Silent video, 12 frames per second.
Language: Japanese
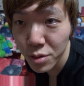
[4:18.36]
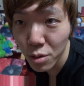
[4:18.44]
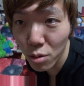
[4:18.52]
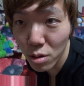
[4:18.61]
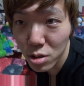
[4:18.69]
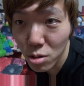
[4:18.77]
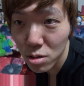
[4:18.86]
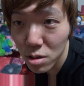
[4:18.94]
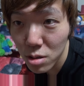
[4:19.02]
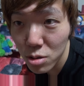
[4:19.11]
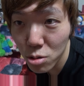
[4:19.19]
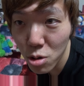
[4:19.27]
お、ちょ、
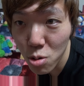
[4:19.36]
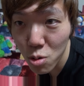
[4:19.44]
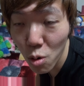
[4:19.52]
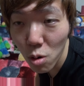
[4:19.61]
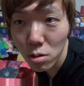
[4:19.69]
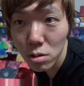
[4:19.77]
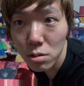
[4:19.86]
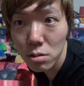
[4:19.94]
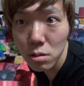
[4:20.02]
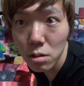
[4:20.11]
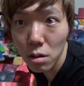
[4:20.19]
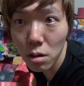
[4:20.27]
ちょ、ちょっと、
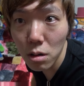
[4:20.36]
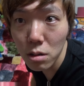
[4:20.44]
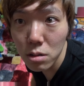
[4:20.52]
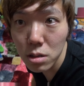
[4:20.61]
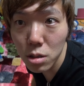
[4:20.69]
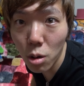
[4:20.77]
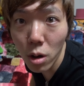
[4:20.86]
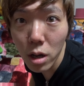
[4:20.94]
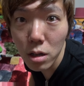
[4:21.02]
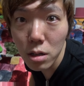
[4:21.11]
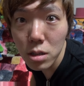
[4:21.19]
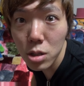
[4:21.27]
お、お、すごい、
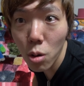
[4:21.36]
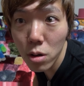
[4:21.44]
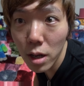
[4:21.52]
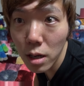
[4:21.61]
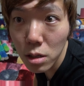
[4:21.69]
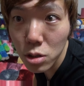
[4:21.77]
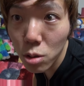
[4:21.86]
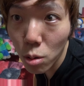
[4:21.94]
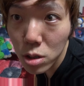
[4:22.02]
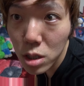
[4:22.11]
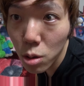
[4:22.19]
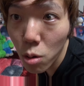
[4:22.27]
すごくない？ちょっと
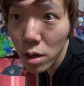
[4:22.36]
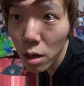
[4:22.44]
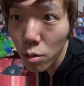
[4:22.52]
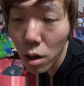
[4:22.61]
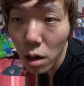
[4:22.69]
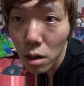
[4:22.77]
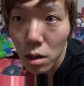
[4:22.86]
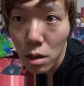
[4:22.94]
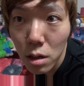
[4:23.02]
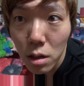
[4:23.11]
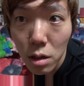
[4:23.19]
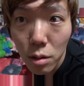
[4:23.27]
こっちすごくない？ほら、
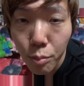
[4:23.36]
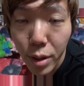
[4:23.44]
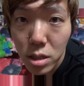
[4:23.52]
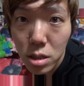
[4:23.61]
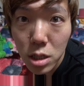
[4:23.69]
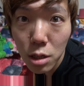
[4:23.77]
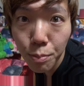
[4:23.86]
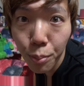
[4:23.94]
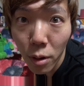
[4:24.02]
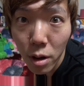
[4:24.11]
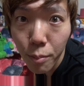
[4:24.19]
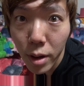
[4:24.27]
別人っ
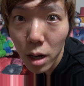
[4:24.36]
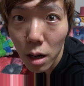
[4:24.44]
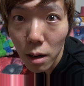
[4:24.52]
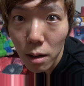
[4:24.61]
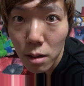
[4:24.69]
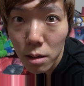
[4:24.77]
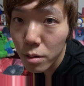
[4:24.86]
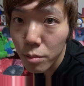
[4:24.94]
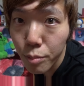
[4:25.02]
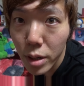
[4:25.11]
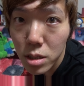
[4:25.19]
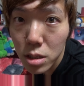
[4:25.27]
ぽい、目が。
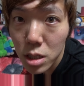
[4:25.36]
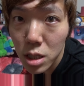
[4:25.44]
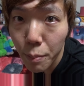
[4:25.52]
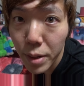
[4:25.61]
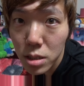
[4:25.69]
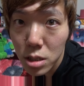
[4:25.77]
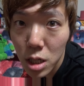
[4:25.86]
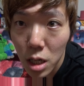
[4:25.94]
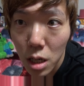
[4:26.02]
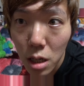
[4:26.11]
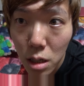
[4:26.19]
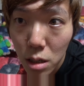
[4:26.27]
別人だ、別
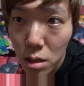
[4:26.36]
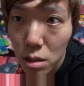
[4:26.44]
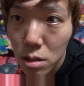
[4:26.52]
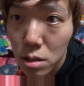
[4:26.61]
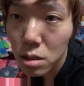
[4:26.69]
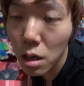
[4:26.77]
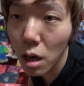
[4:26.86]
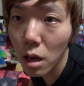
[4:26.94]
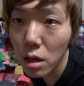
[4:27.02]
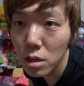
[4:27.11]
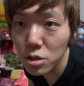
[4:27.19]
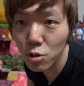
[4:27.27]
人。すげえ。
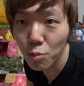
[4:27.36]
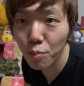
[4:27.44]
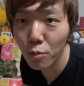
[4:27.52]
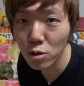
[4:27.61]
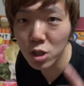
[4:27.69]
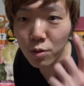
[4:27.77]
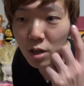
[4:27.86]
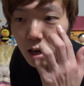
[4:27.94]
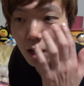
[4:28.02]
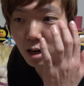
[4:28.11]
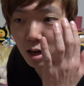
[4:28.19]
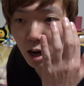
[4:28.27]
ちょっと、こっちもなん
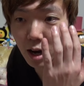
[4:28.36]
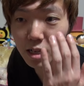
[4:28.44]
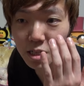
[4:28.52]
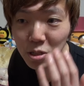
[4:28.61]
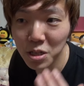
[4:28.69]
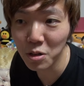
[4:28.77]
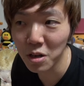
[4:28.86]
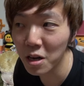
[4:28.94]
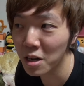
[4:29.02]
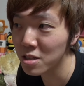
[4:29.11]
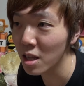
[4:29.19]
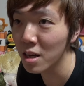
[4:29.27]
か、張り付いてる
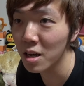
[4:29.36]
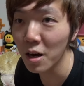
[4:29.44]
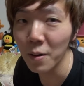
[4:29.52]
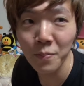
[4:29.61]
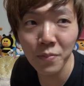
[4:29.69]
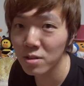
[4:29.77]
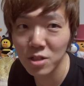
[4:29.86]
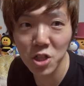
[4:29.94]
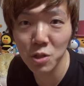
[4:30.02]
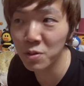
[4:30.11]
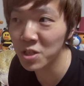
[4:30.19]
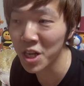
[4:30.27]
感があって、なんか、
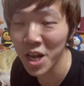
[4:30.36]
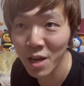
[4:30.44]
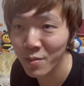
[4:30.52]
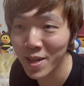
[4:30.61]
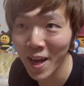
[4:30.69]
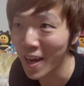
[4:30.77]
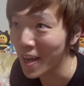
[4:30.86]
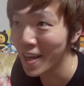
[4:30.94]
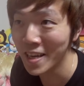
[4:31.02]
自分じゃないみたい。